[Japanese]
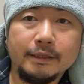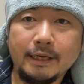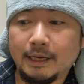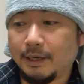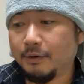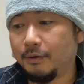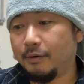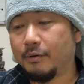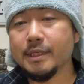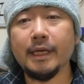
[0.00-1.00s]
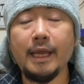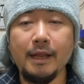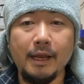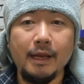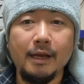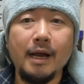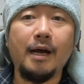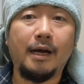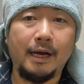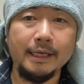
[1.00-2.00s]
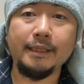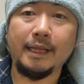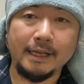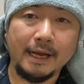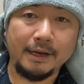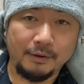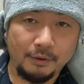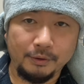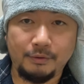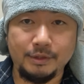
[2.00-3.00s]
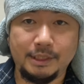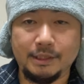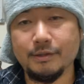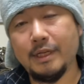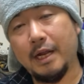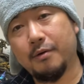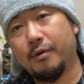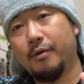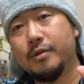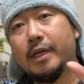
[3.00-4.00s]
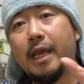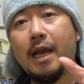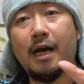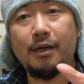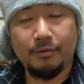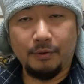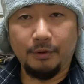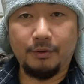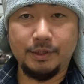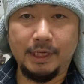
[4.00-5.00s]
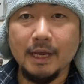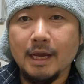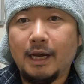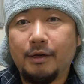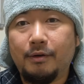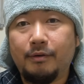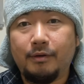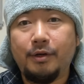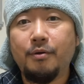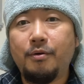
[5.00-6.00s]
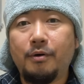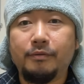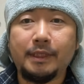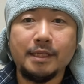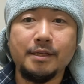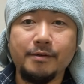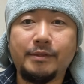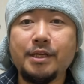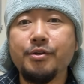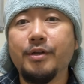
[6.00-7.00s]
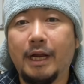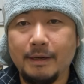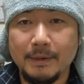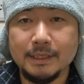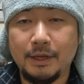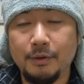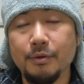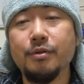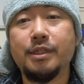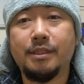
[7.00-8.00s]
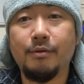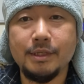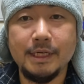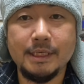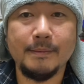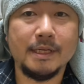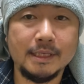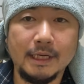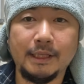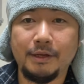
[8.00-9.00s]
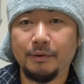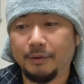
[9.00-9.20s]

で、あの、お酒が入ってない方のくじ、そしてあの、これお酒がある方のくじ、あの、両方2つに、2種類ありますけど、どっちにしますかっていう